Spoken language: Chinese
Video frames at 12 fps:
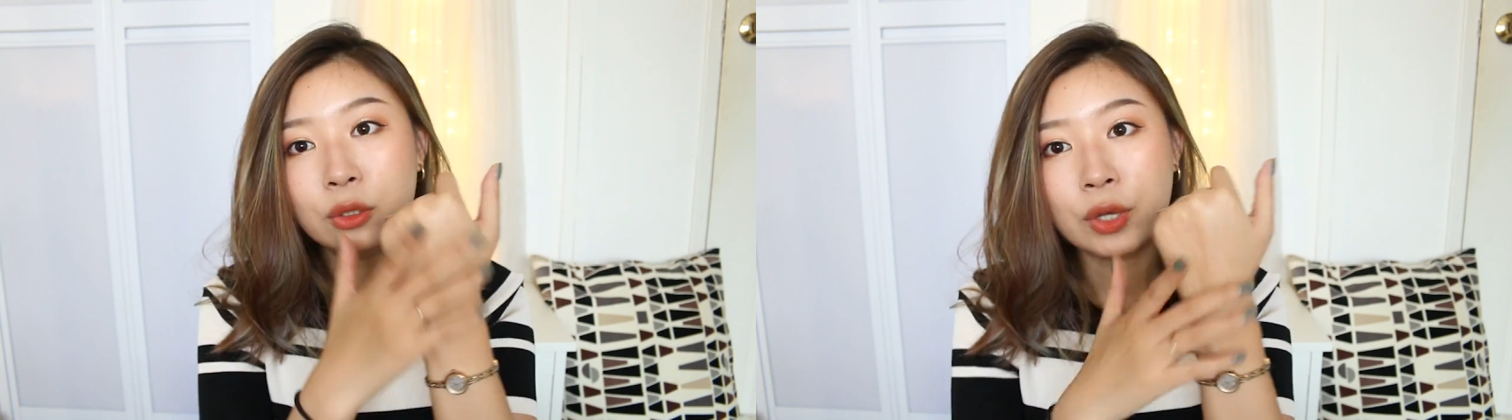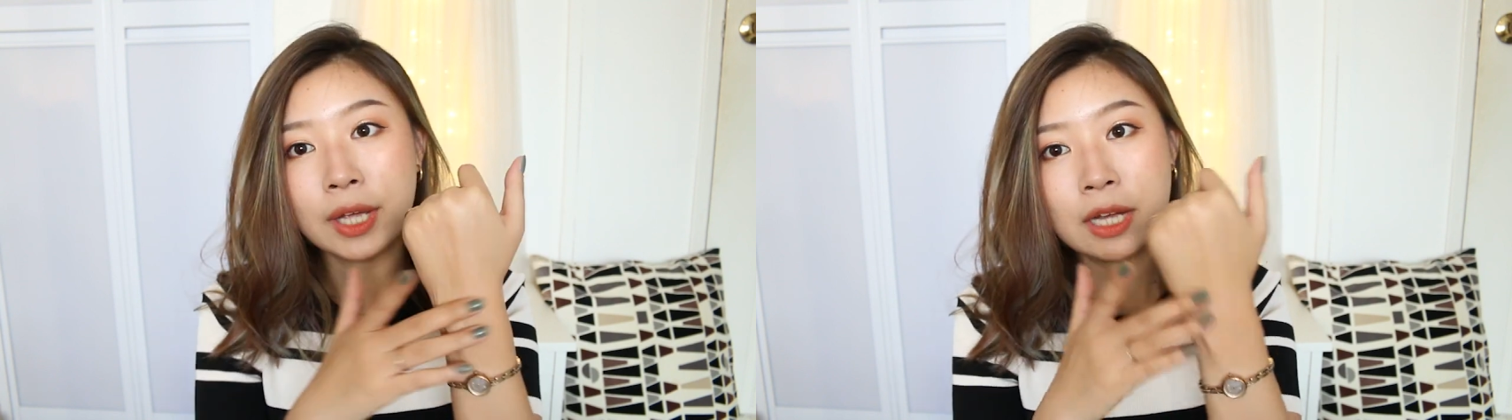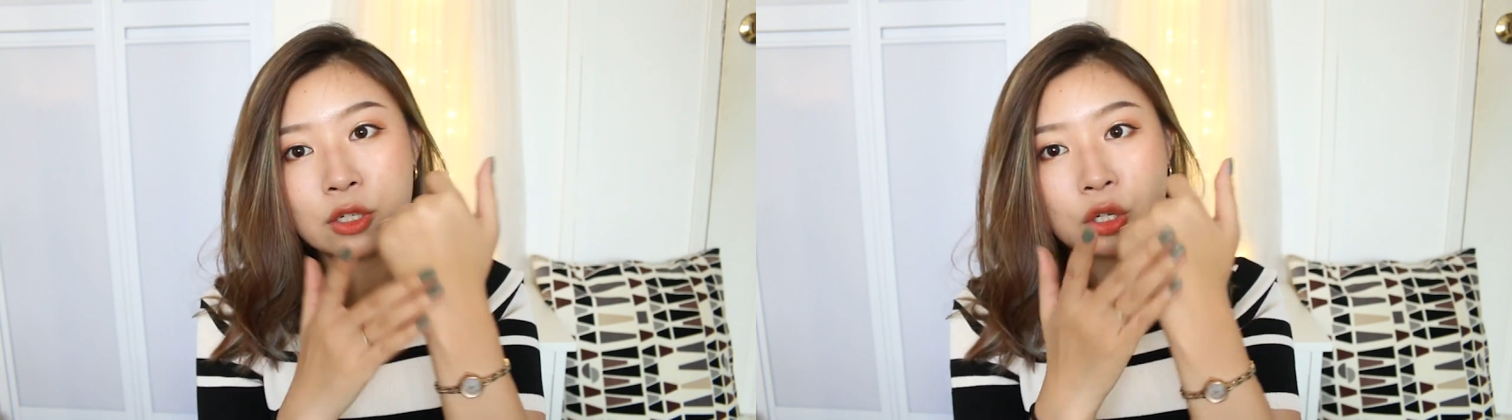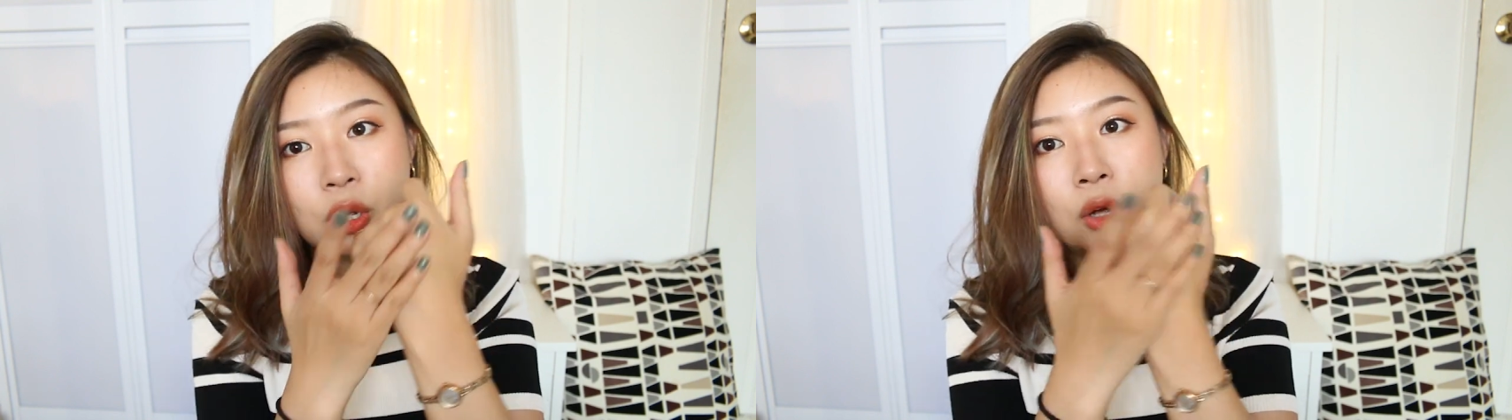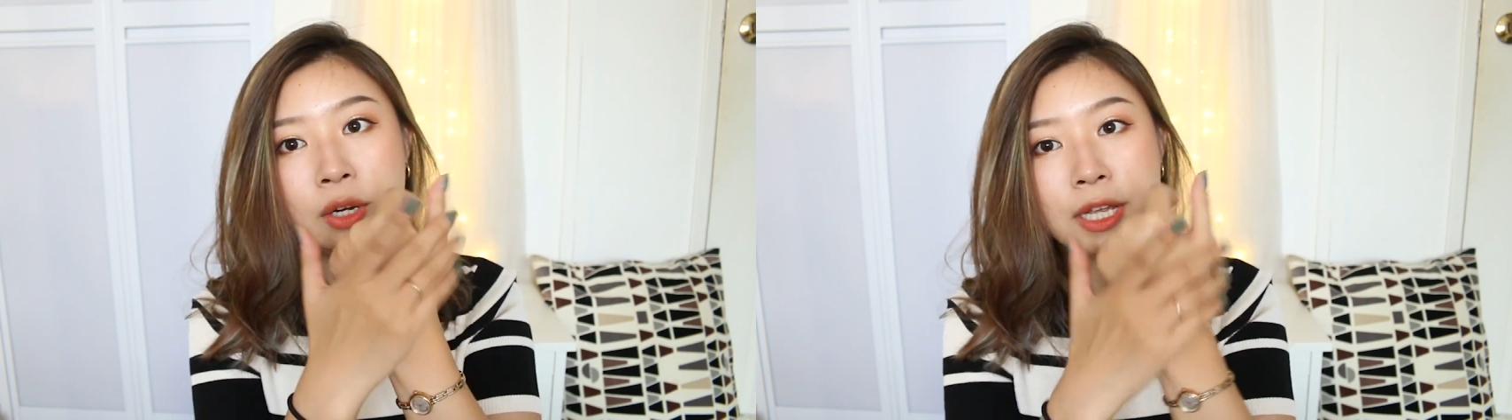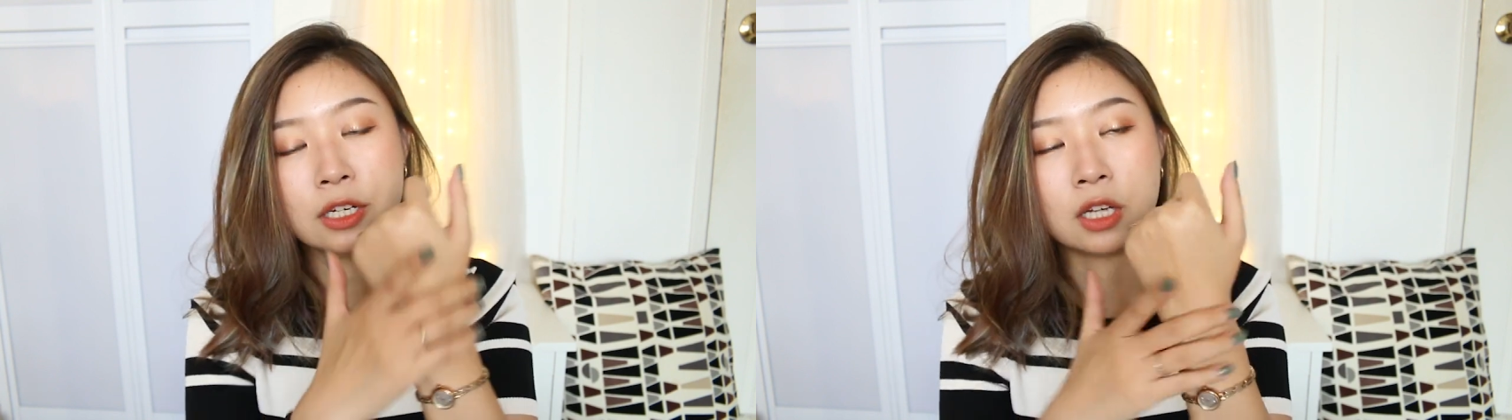推开之
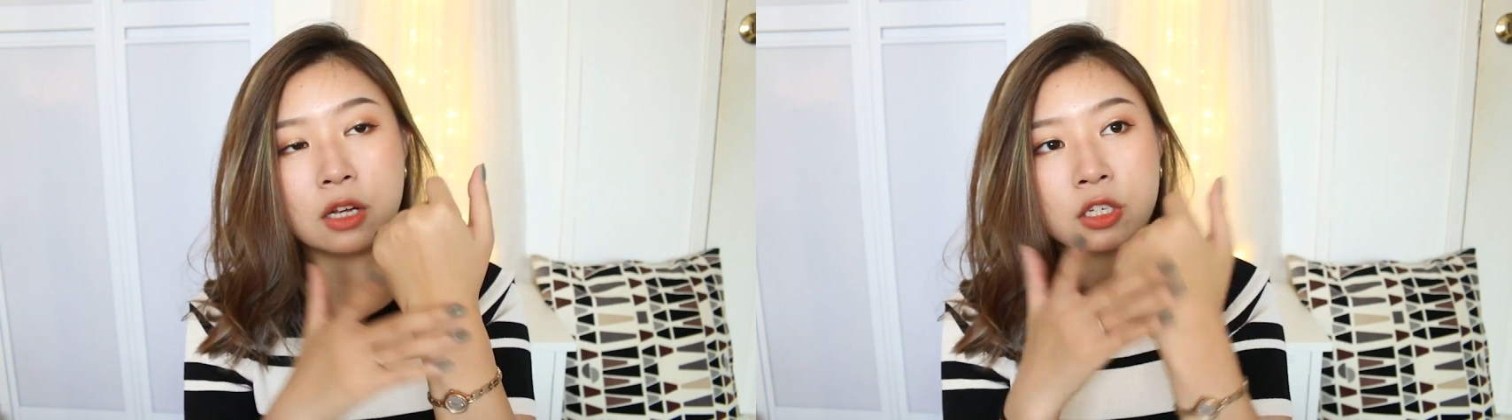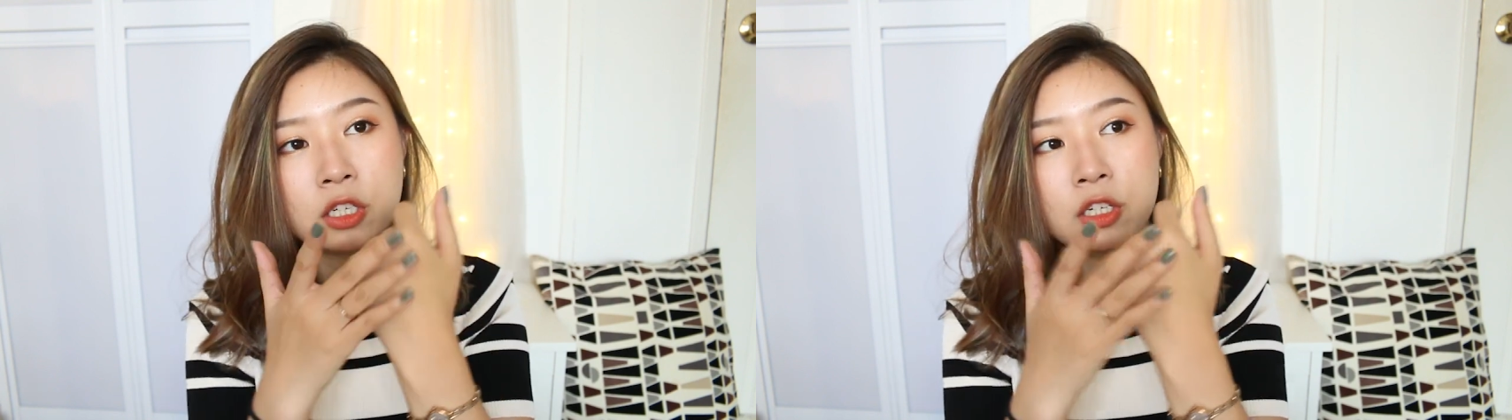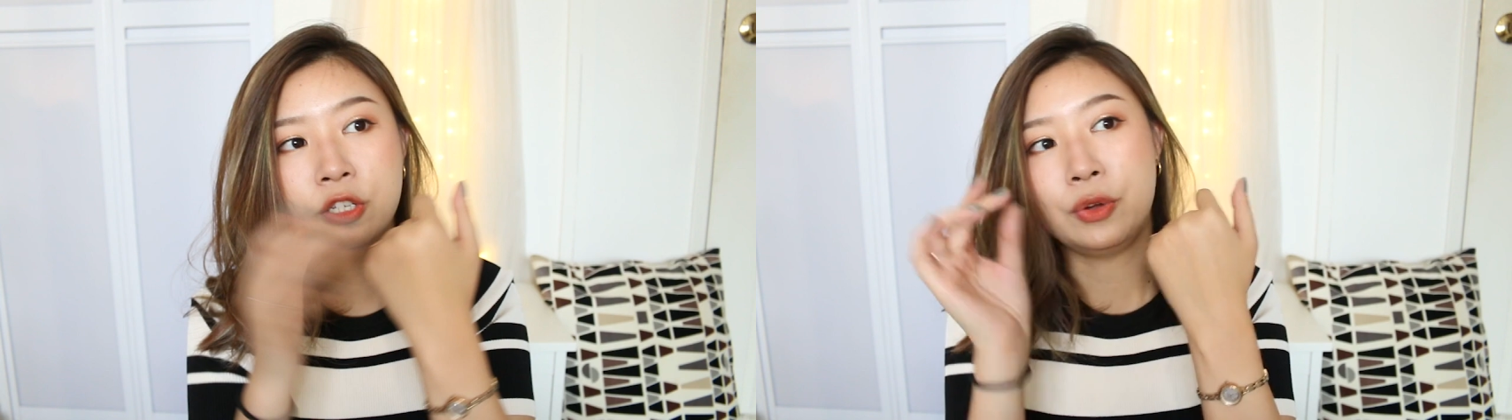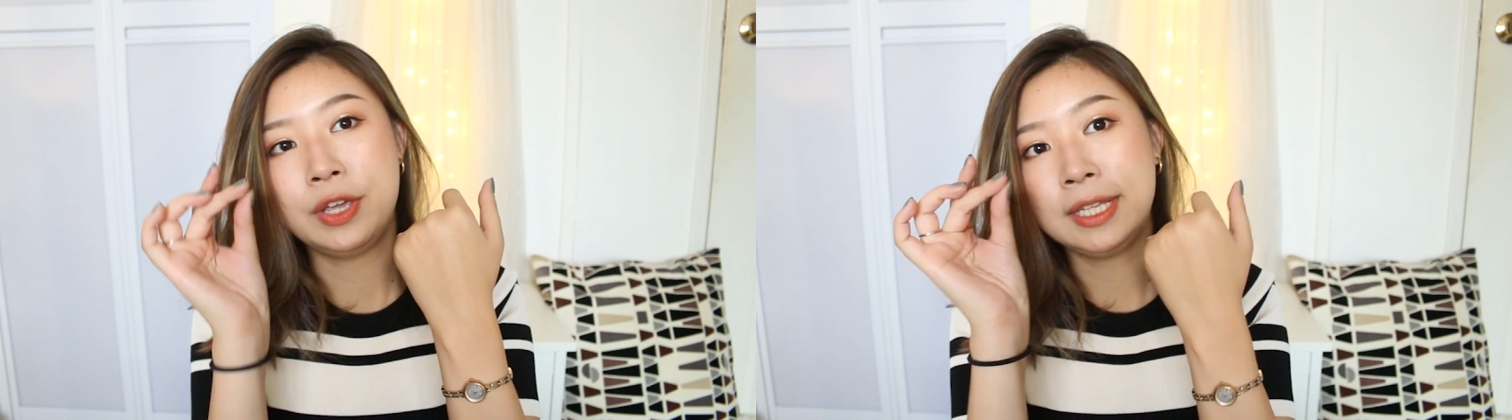后脸上是有